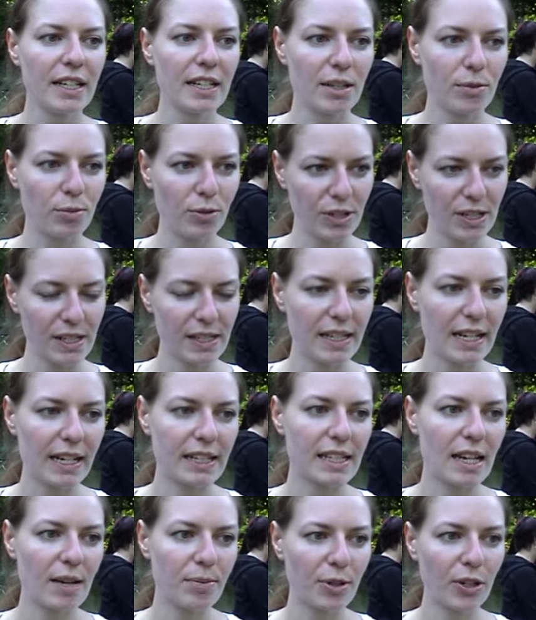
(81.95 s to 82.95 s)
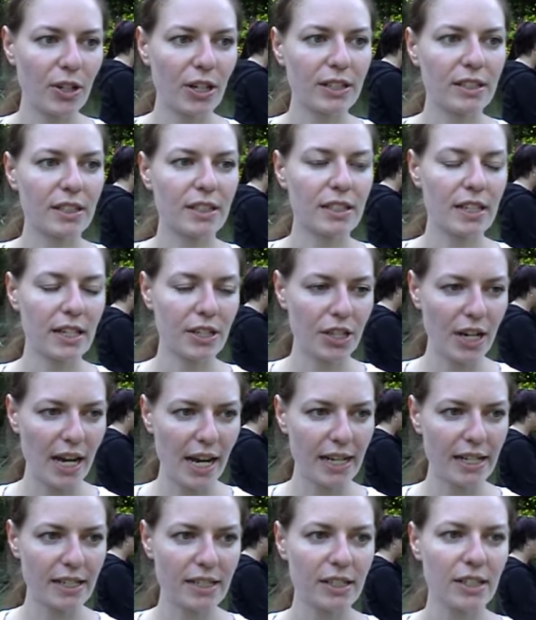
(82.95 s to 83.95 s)
die Bundestagsabgeordneten
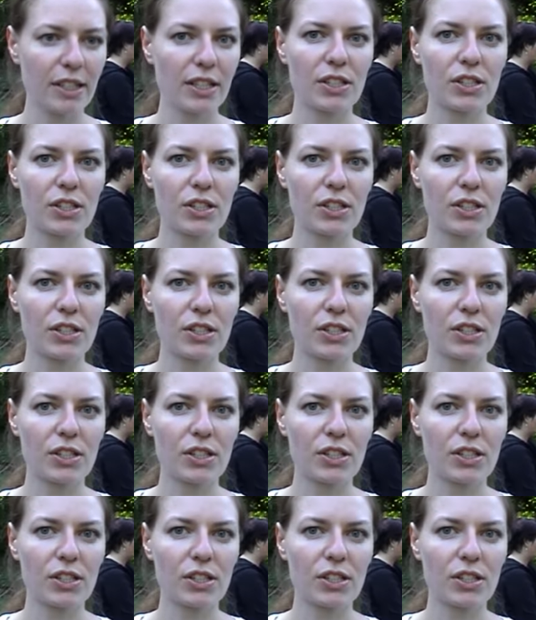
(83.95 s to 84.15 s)
entscheiden,